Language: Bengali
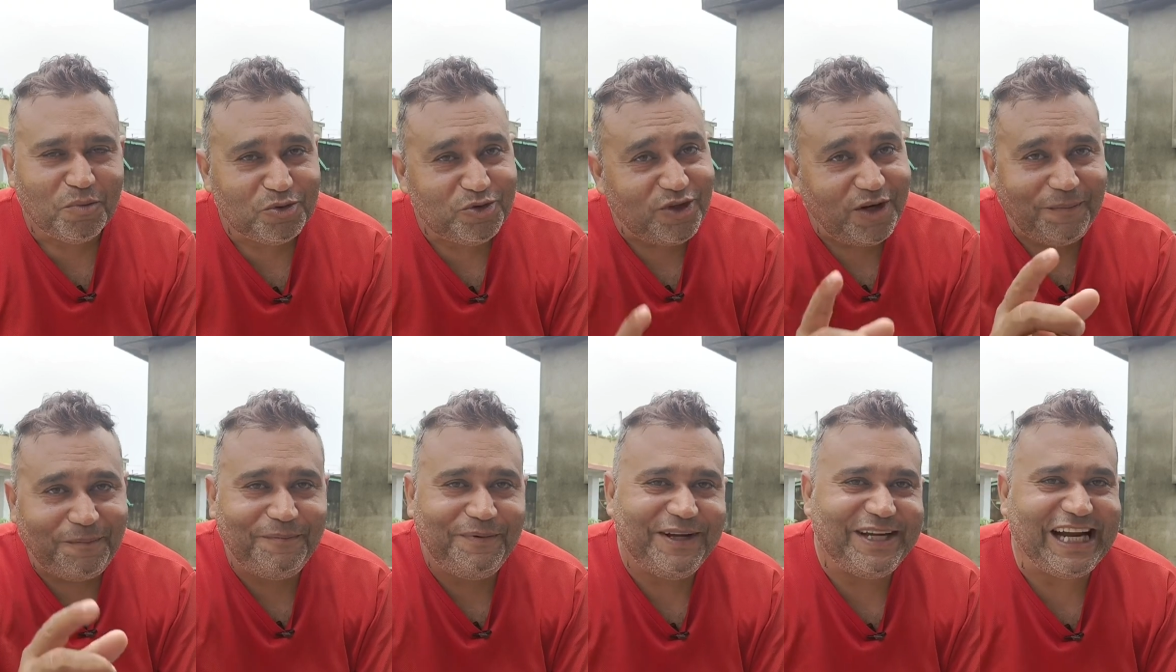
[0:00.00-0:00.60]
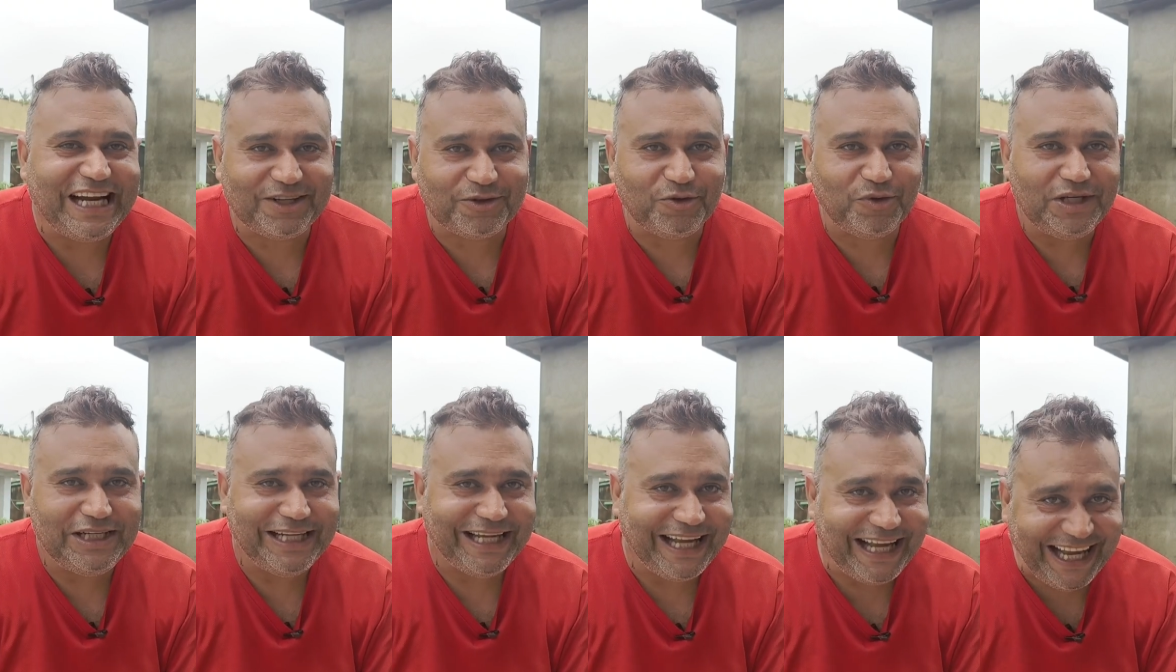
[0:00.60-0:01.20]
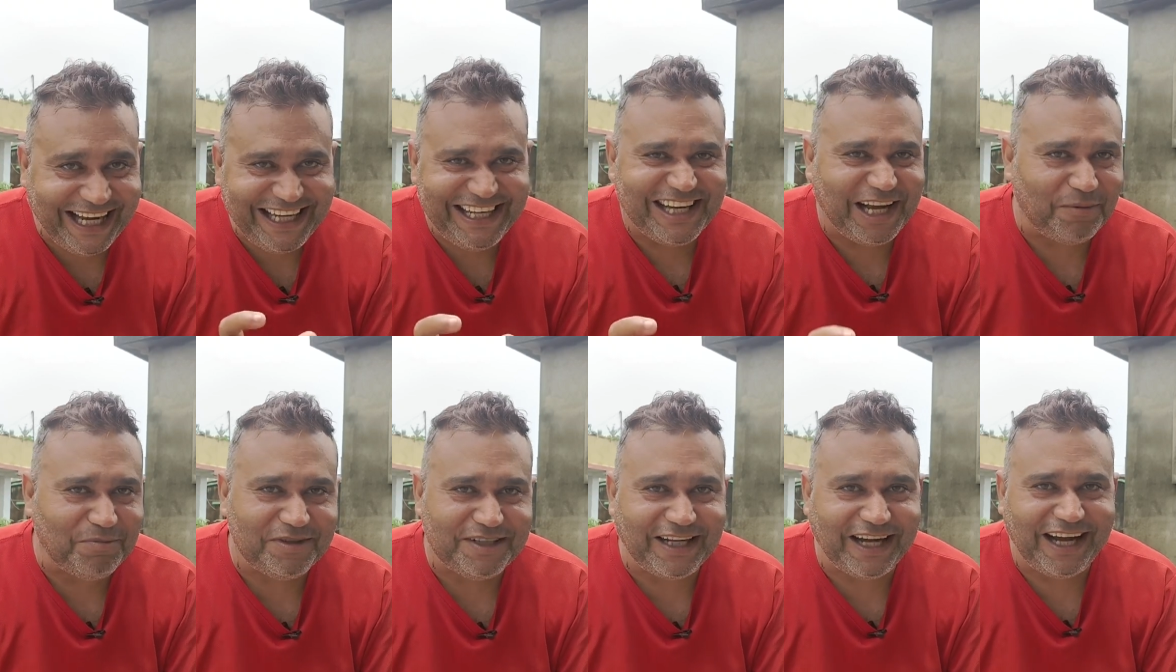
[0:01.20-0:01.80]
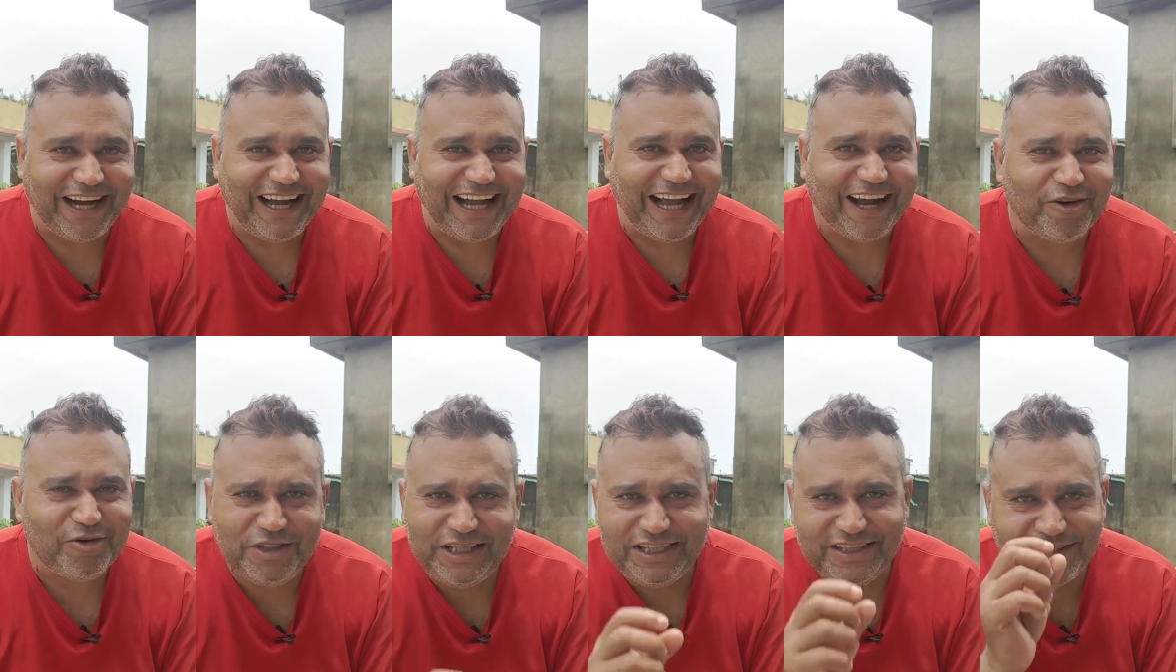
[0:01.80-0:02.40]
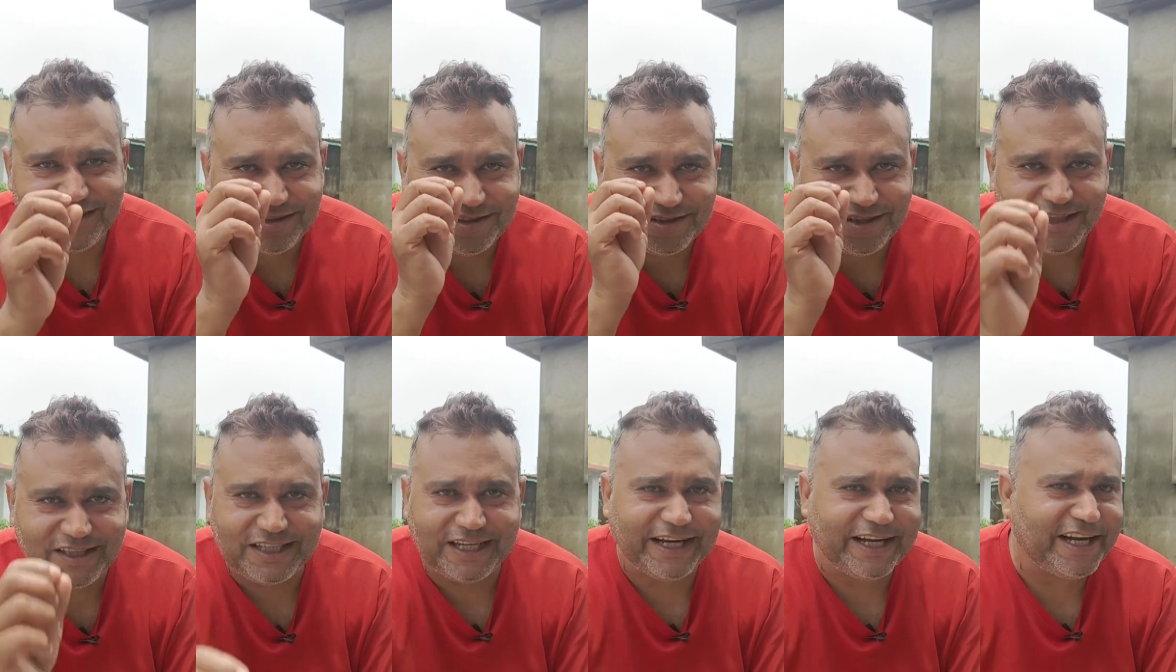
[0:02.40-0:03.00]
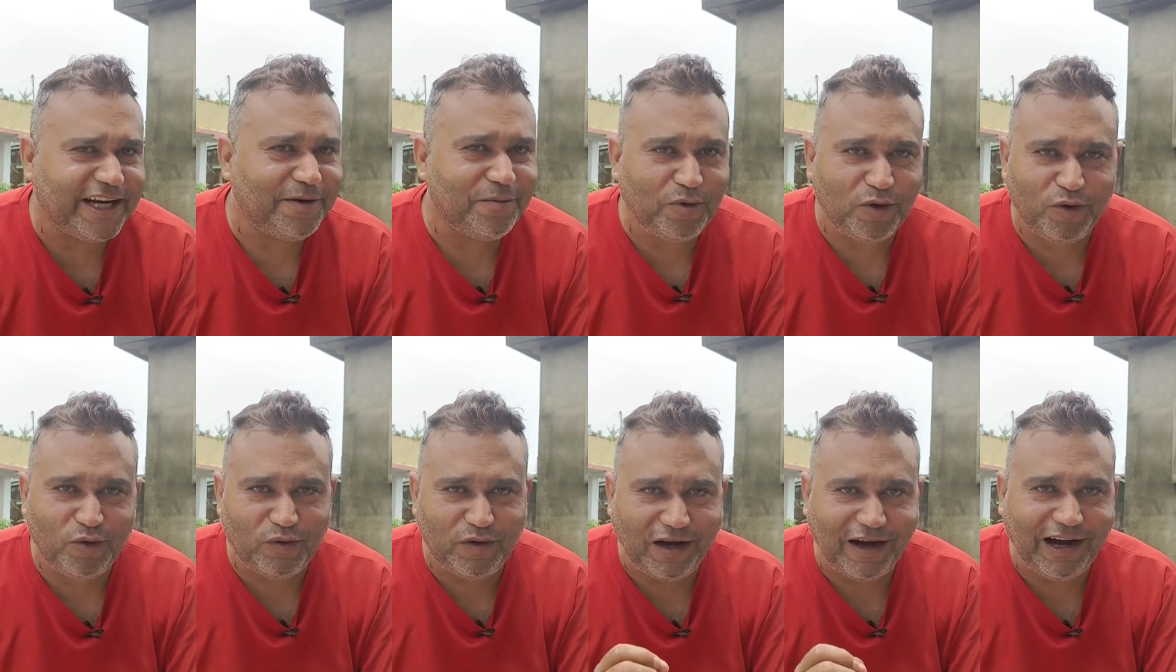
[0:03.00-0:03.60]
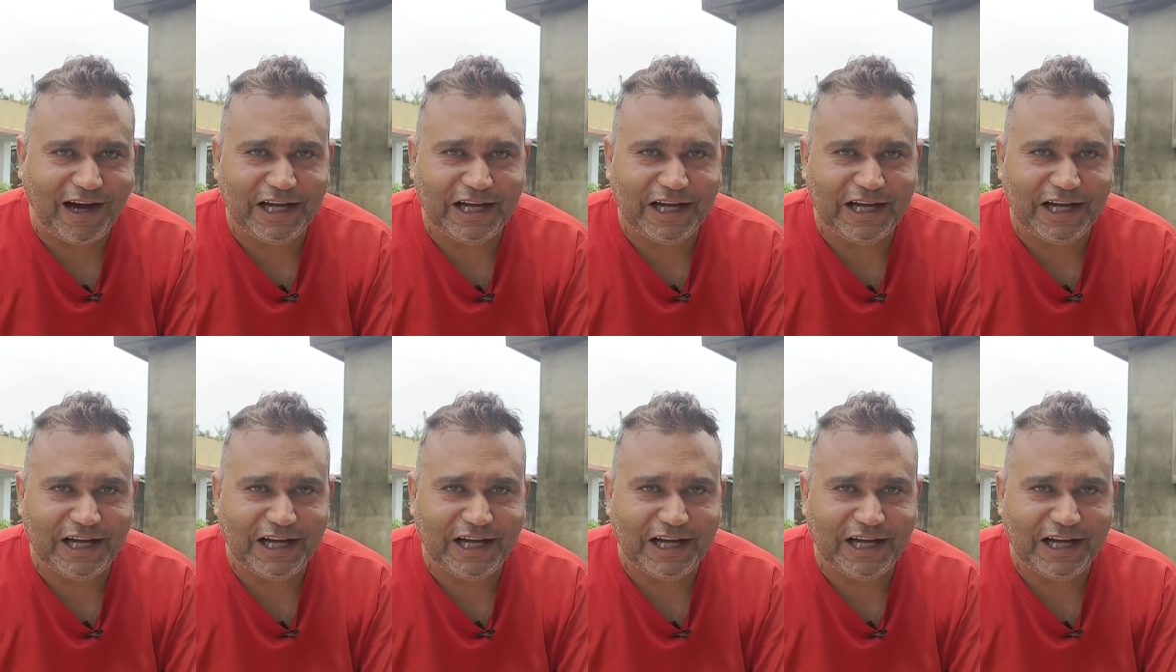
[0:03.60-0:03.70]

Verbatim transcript: বন্ধুরা বিরাট কোহলি এই নামটা এখন ইন্টারন্যাশনাল ক্রিকেট বলুন